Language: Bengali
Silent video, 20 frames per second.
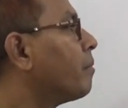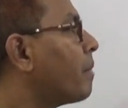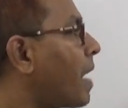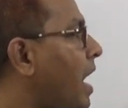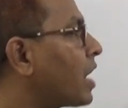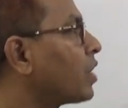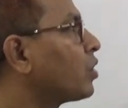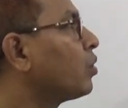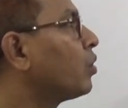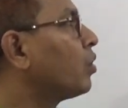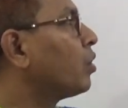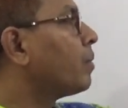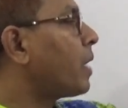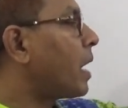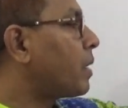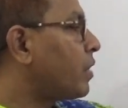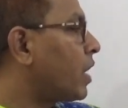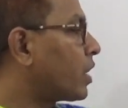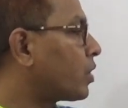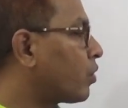মানগুলো
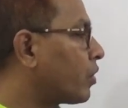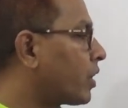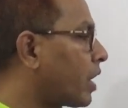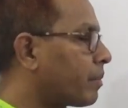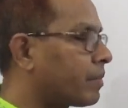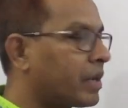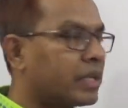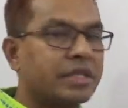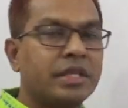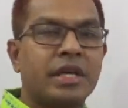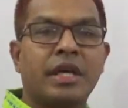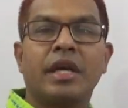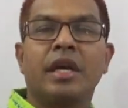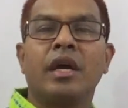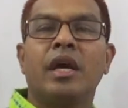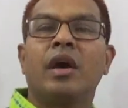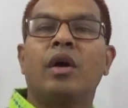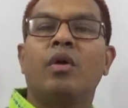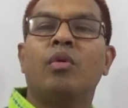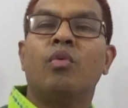ব্যবহার করে আমরা যে
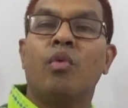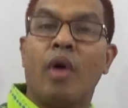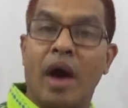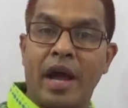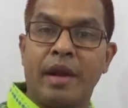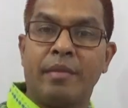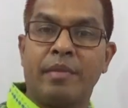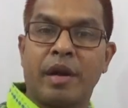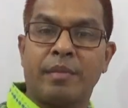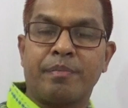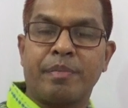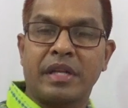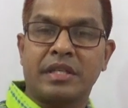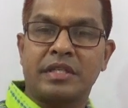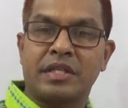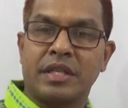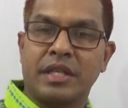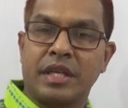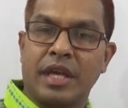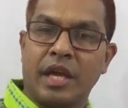ওয়াই মান
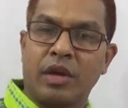পাচ্ছি